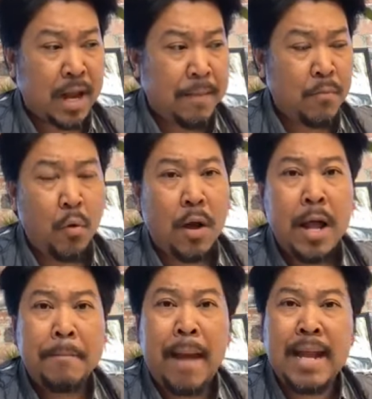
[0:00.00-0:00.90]
với lại
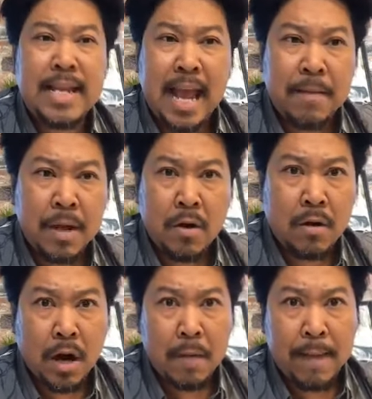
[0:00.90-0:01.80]
mua mang giày mang
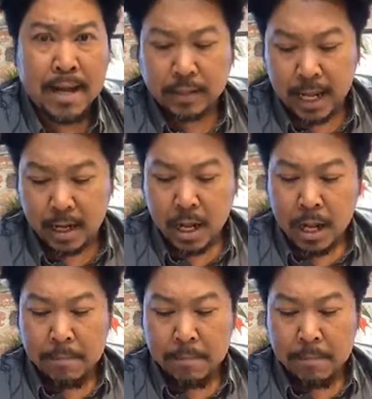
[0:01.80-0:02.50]
đồ rất là mắc tiền.